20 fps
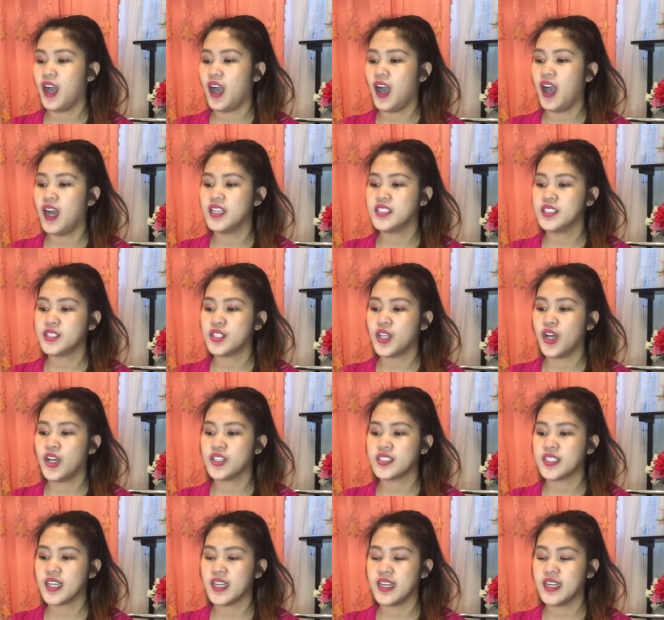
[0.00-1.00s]
on
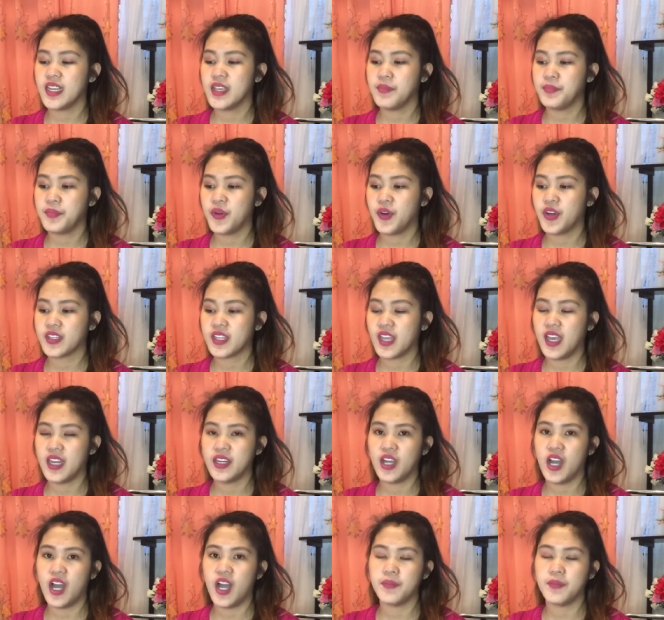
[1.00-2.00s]
social
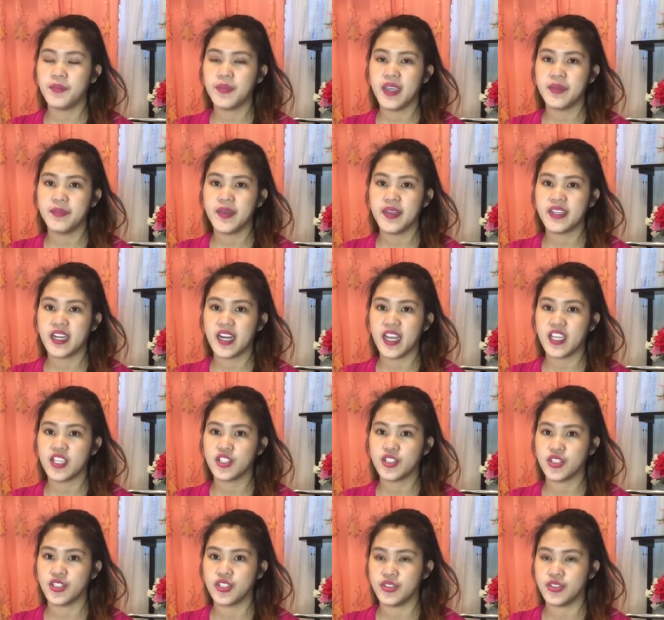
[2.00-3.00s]
importance of
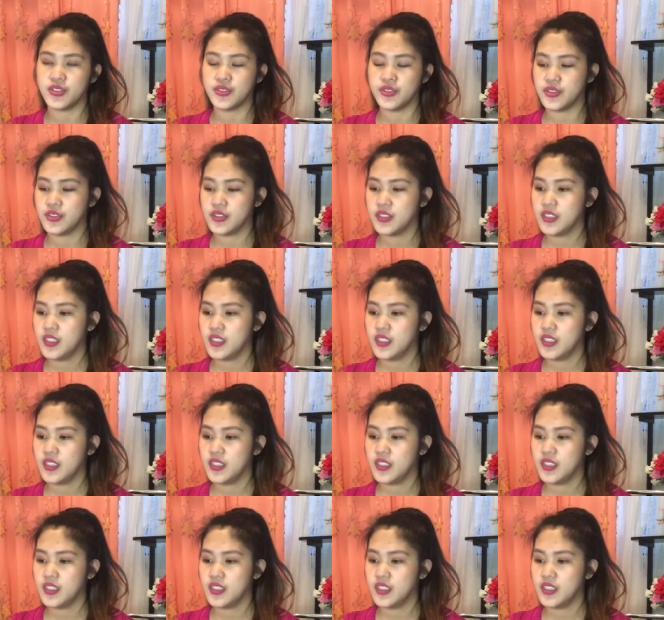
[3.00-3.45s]
immigration.